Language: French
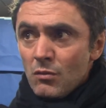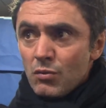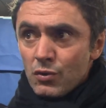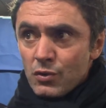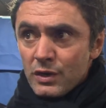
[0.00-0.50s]

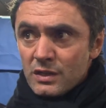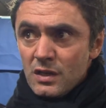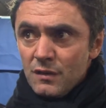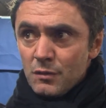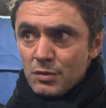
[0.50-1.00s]
pour le
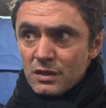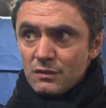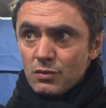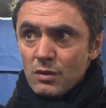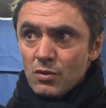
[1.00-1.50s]
collectif et puis
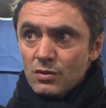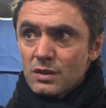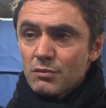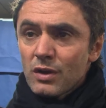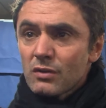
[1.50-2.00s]
individuellement
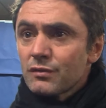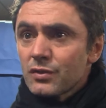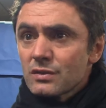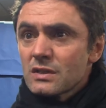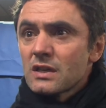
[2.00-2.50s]
aussi pour la
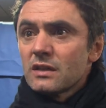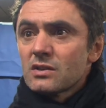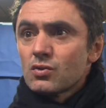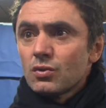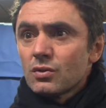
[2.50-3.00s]
confiance des uns et
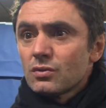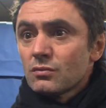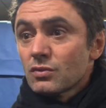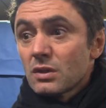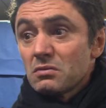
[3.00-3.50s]
des autres, de
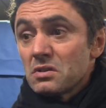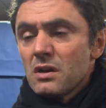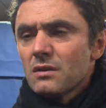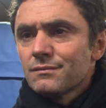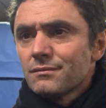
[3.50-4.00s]
montrer qu'on est
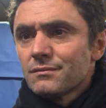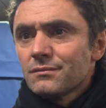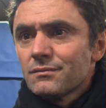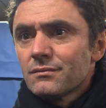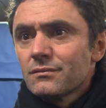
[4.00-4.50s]
là
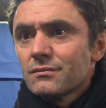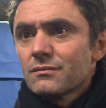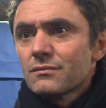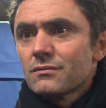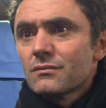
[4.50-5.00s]
la
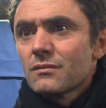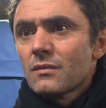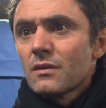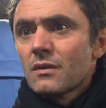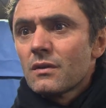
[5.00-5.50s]
charnière
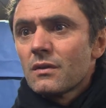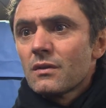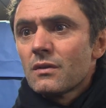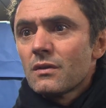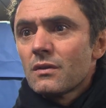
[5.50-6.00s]
centrale vous a plu